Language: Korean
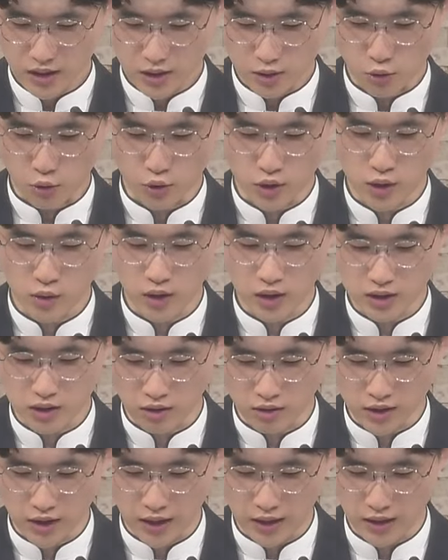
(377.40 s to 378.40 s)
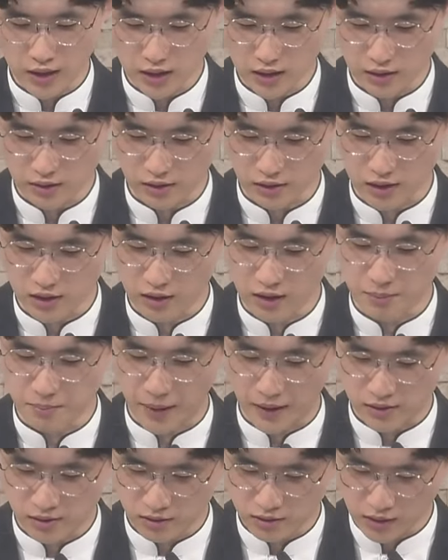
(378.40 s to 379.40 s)
공의와 정의 하나님께서 이러한
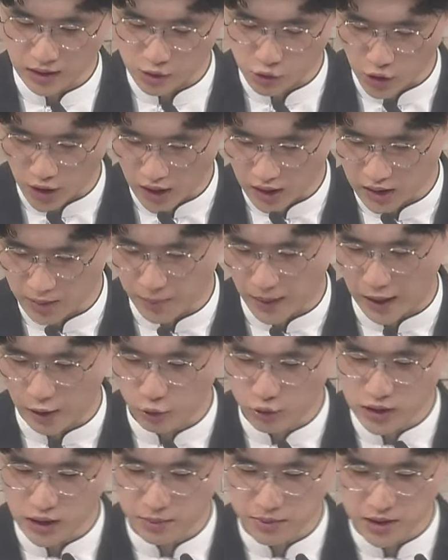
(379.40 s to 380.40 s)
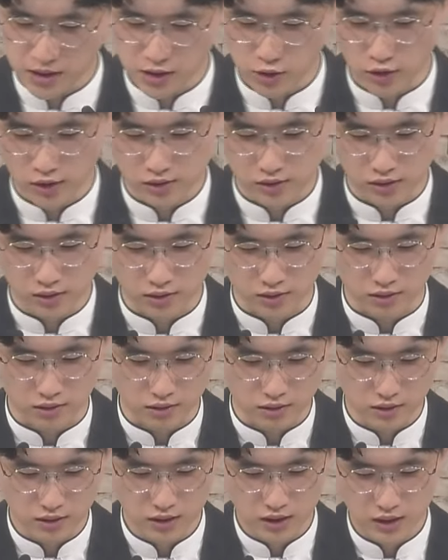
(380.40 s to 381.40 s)
백성들의 죄악을 바로잡으시기
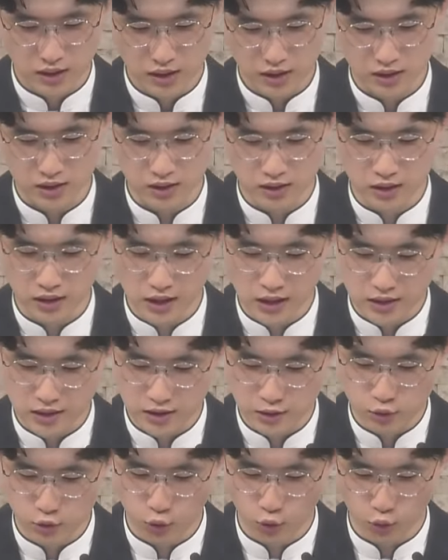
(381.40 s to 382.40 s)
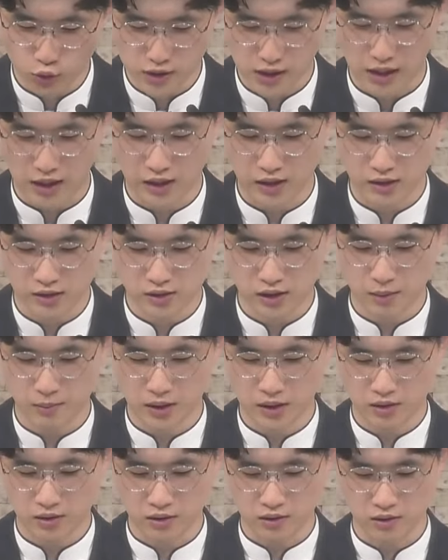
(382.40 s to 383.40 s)
위해서 그들이 그토록 자랑
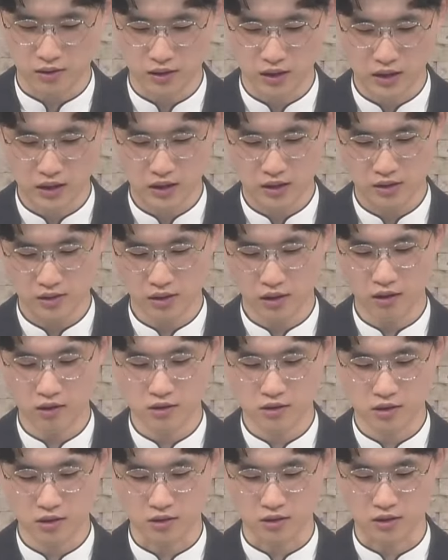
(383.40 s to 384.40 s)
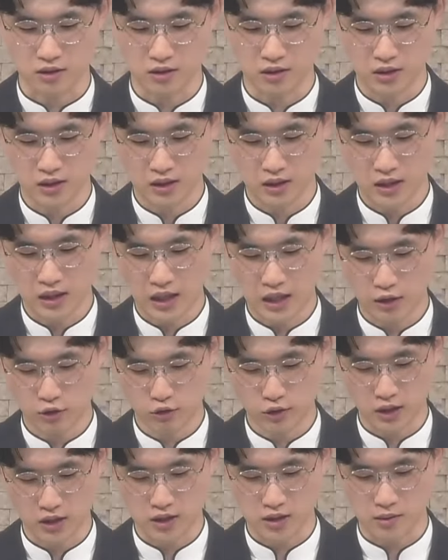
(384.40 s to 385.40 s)
삼았던 성전을
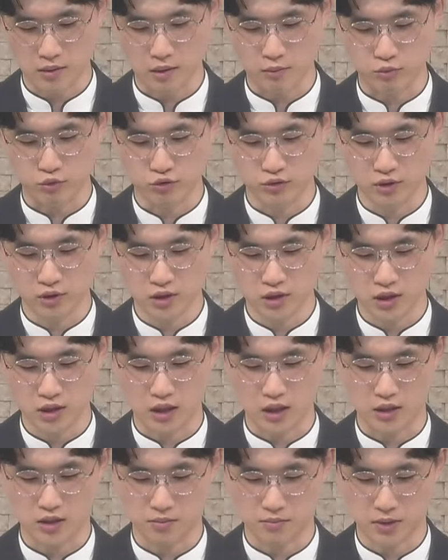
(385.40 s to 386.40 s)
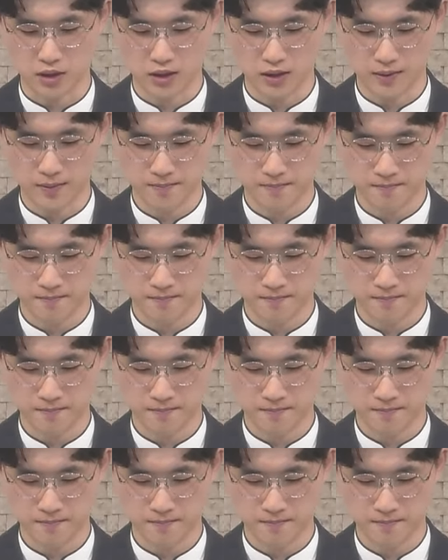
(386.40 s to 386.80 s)
하루아침에 무너지게 하십니다.